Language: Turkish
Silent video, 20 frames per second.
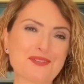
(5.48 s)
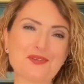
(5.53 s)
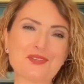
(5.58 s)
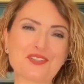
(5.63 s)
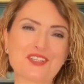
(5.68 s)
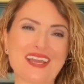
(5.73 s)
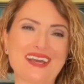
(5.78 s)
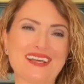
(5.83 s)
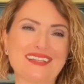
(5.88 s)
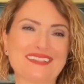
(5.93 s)
hoş
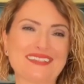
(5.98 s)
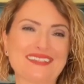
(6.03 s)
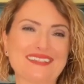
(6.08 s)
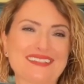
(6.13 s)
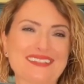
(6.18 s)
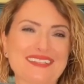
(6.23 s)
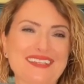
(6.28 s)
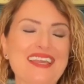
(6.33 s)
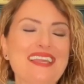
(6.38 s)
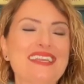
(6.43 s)
geldiniz
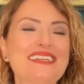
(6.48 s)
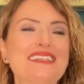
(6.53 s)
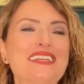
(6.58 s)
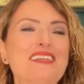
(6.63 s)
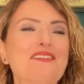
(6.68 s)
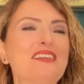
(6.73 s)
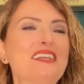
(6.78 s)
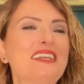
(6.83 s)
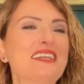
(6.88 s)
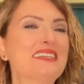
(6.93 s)

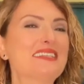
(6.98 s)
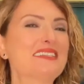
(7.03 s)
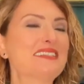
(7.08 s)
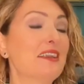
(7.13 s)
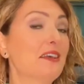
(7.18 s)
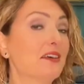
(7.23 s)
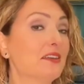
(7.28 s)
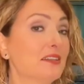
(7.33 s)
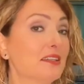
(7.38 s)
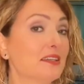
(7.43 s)
sevgili ikizler
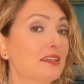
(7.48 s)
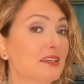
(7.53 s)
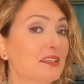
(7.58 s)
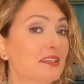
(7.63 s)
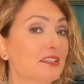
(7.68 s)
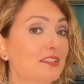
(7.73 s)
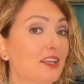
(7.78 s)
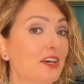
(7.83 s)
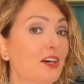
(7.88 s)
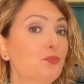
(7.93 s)
Aralık
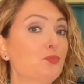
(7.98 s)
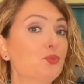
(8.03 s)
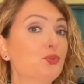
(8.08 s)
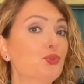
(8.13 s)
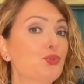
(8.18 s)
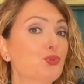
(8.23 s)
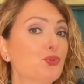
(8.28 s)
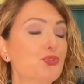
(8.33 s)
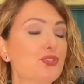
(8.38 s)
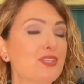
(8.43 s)
ayında
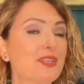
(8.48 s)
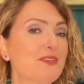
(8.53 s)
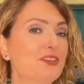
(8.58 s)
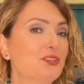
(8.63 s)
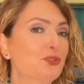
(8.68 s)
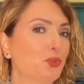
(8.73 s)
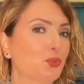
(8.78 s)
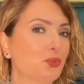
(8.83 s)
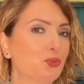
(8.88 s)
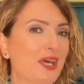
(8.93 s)
burcunuzda
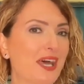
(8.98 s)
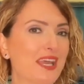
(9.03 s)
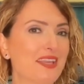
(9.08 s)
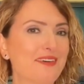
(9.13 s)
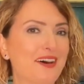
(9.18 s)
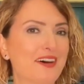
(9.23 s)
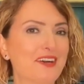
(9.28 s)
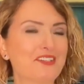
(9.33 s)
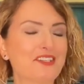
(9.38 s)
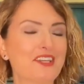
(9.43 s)
bir dolunay
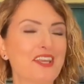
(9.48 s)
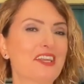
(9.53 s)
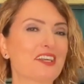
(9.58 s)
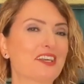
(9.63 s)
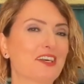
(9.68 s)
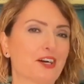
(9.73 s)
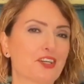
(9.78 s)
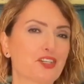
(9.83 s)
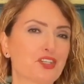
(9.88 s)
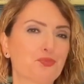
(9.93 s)
var
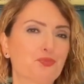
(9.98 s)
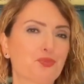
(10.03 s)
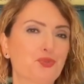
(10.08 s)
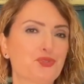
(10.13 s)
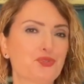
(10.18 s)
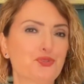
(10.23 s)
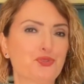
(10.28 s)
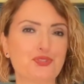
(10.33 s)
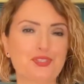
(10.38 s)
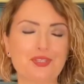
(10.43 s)
karşıt
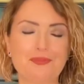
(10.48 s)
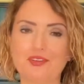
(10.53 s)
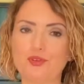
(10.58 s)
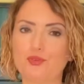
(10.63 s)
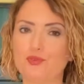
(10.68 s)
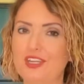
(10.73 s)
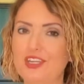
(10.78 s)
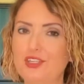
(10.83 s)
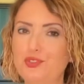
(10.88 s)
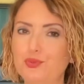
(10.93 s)
burcunuzda bir
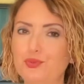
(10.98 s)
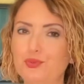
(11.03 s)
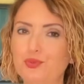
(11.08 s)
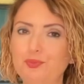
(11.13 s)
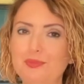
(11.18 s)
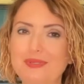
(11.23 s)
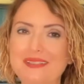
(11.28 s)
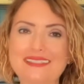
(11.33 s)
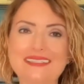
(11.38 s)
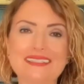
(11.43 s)
güneş
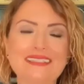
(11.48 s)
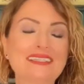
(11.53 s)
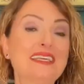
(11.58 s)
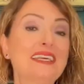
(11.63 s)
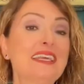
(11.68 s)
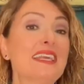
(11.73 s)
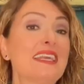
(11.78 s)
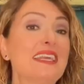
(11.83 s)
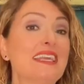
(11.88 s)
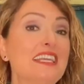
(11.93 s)
tutulması
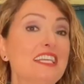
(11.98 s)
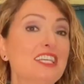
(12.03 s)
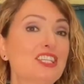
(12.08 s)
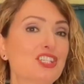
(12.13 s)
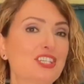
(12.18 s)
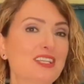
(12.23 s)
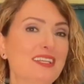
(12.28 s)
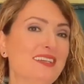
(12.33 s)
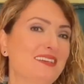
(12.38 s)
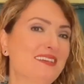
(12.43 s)

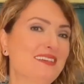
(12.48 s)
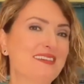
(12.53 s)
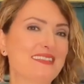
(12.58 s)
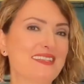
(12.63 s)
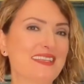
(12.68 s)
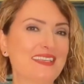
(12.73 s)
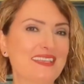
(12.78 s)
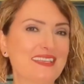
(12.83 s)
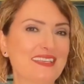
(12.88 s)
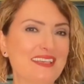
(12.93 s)

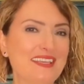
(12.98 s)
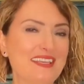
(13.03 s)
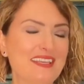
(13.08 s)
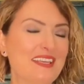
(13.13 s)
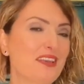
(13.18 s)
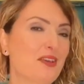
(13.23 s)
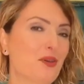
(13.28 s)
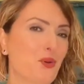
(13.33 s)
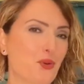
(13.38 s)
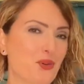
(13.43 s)
ilişkilerinizle ilgili
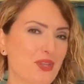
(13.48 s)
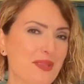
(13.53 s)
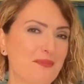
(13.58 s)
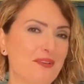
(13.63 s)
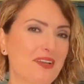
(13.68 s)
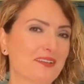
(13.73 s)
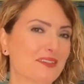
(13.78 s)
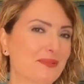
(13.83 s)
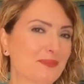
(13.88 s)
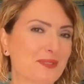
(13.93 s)

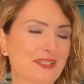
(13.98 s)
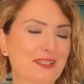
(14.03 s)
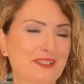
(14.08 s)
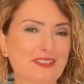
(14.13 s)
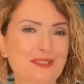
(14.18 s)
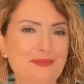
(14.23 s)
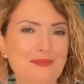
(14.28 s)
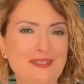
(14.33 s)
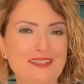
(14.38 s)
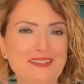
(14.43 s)
önemli adımlar
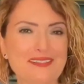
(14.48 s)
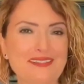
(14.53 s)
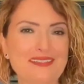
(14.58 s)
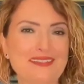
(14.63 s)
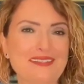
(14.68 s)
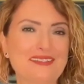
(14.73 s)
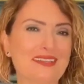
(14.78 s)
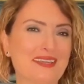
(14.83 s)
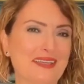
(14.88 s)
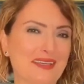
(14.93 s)

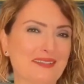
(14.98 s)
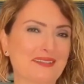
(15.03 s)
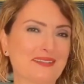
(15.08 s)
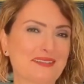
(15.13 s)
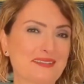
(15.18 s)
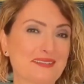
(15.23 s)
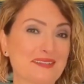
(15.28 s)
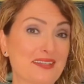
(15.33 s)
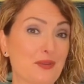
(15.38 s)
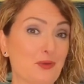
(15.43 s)
atabilirsiniz
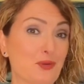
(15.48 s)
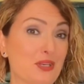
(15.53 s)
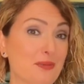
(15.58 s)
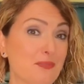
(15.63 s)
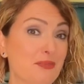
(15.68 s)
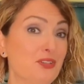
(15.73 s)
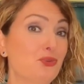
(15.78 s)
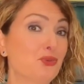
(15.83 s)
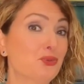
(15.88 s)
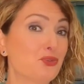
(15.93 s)
hayatınızda
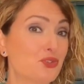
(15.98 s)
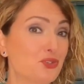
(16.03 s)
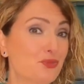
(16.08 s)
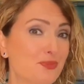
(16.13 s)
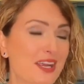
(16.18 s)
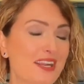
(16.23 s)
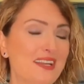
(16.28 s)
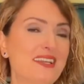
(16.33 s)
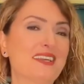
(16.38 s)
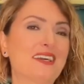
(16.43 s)
önemli
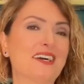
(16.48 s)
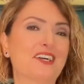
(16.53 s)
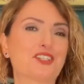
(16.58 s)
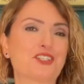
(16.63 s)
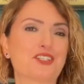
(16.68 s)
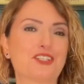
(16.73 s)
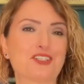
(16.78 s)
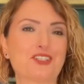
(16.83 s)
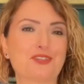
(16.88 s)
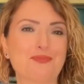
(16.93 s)
dönüşümlerle
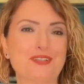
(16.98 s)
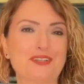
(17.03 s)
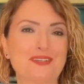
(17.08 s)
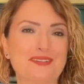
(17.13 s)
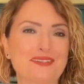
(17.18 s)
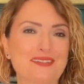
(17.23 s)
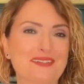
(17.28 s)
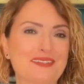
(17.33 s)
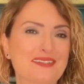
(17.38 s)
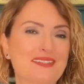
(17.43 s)

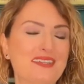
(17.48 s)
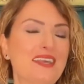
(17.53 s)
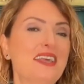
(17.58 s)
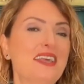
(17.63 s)
karşılaşabilirsiniz